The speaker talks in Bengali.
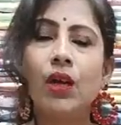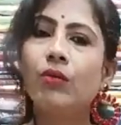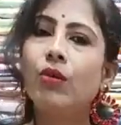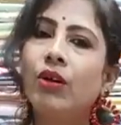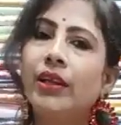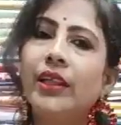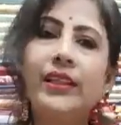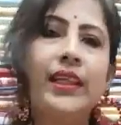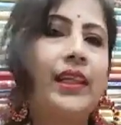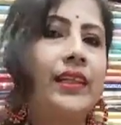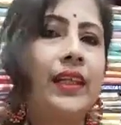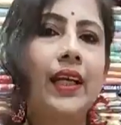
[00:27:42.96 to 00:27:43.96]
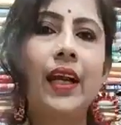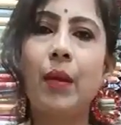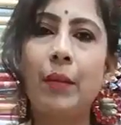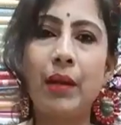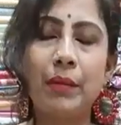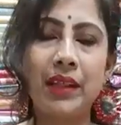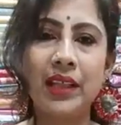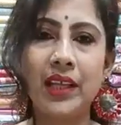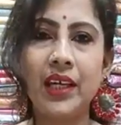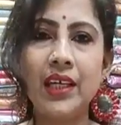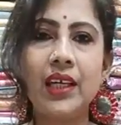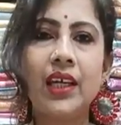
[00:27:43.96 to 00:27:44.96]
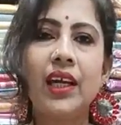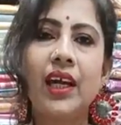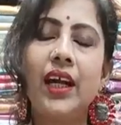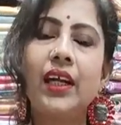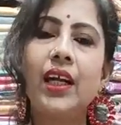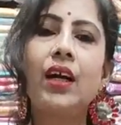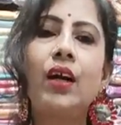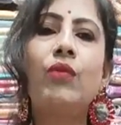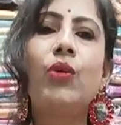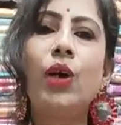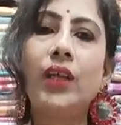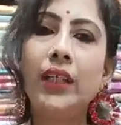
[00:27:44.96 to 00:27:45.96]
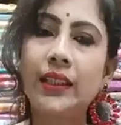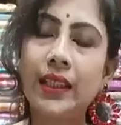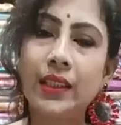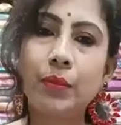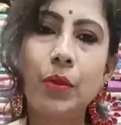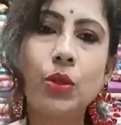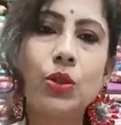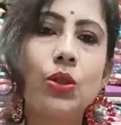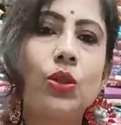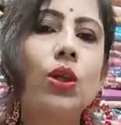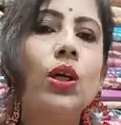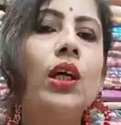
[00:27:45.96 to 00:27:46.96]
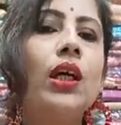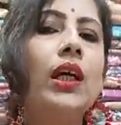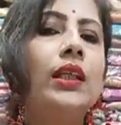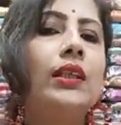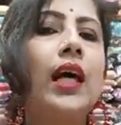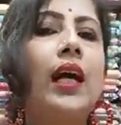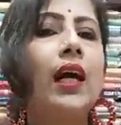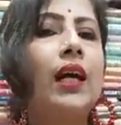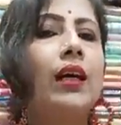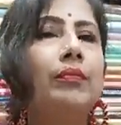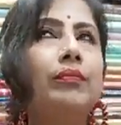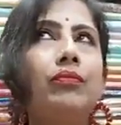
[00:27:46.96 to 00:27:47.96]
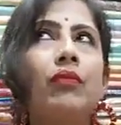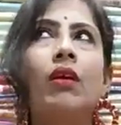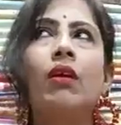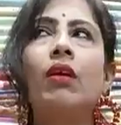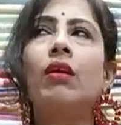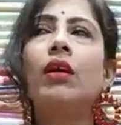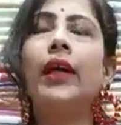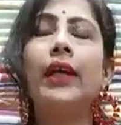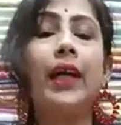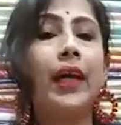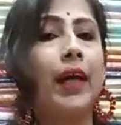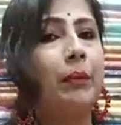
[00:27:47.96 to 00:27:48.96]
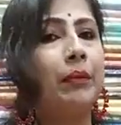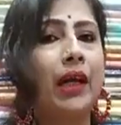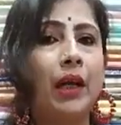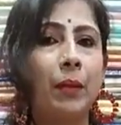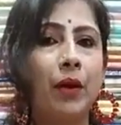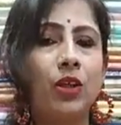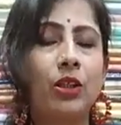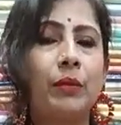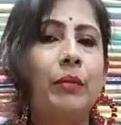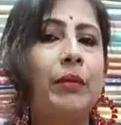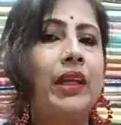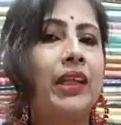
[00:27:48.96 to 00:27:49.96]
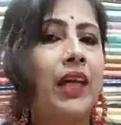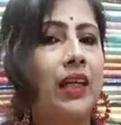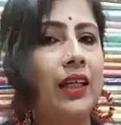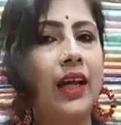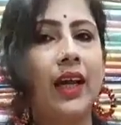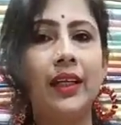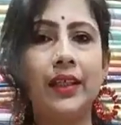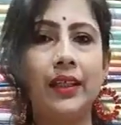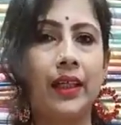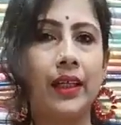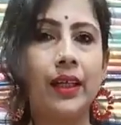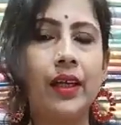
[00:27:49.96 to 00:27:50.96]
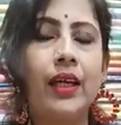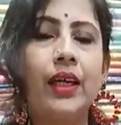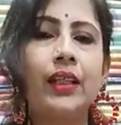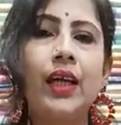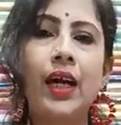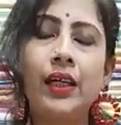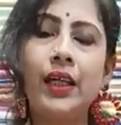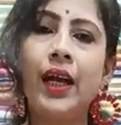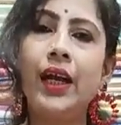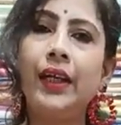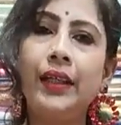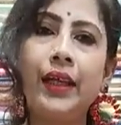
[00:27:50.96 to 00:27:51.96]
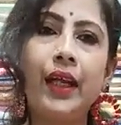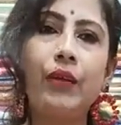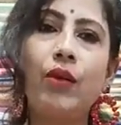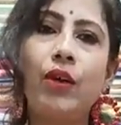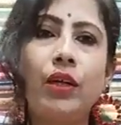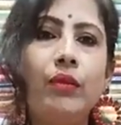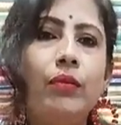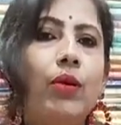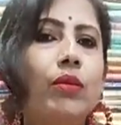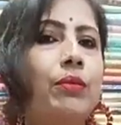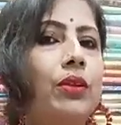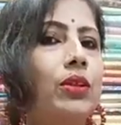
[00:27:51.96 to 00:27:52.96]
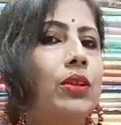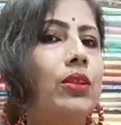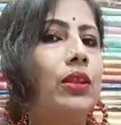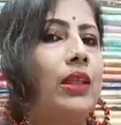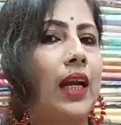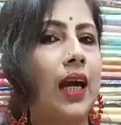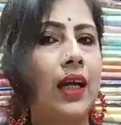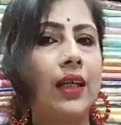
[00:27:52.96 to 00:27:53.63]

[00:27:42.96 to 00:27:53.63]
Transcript: ফর্টি সিক্স এটার অ্যাভেলেবেল নেই এটা ফর্টি সিক্স পর্যন্ত যারা এটা এম থেকে পাওয়া যাবে মানে থার্টি এইট থেকে থার্টি এইট থেকে ফর্টি ফোর পর্যন্ত যারা